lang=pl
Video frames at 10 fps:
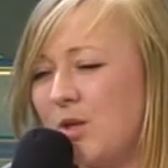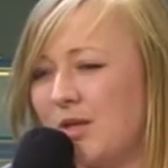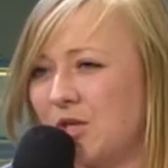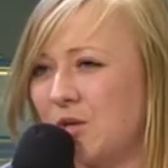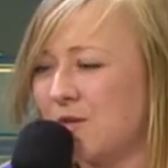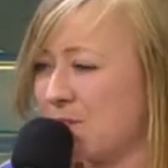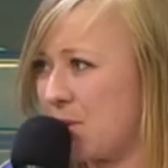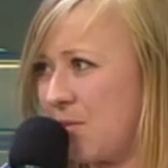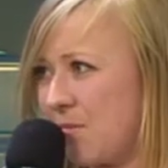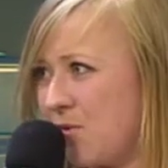także bez
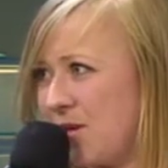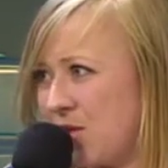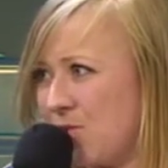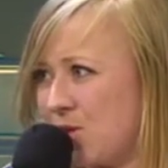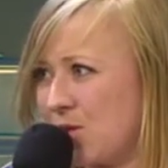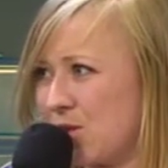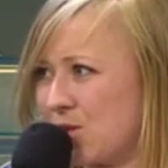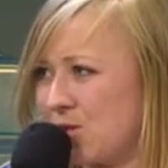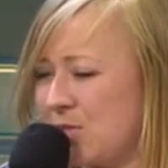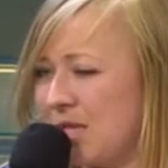problemu każdy może
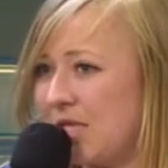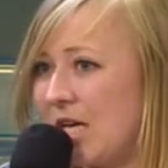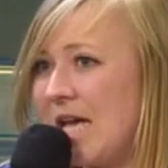zrozumieć.